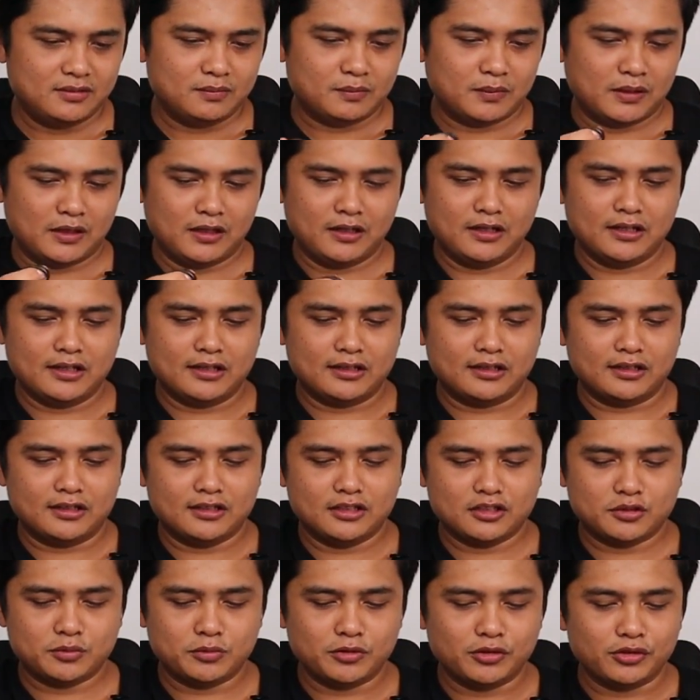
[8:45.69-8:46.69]
terus ini
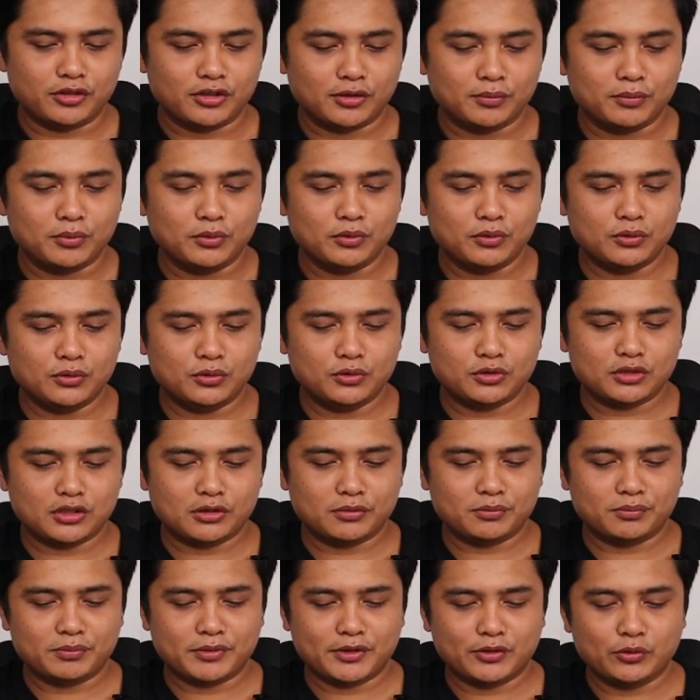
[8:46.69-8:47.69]
harganya 10.000
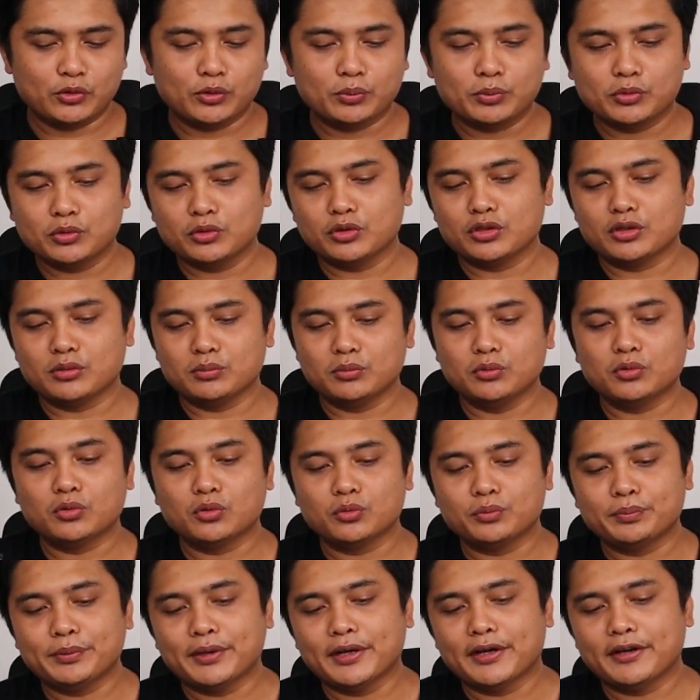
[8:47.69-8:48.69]
sampai 20.000
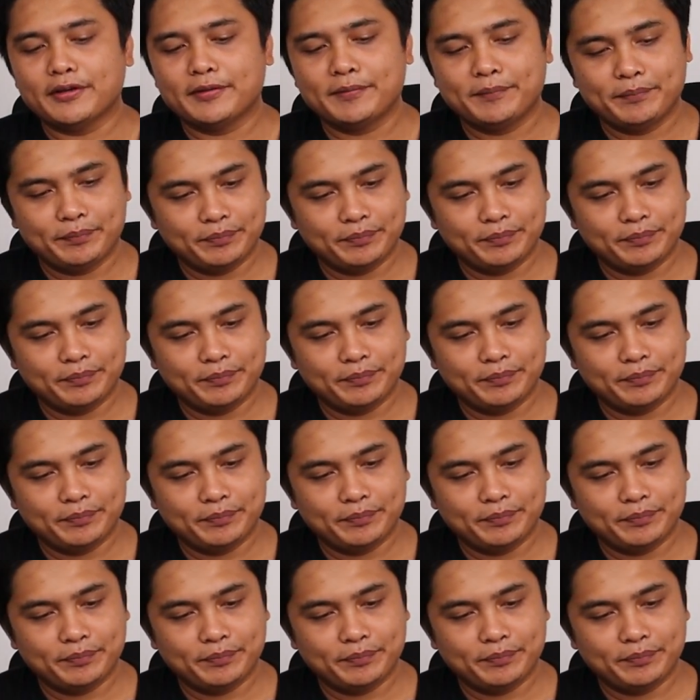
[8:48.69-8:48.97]
rupiah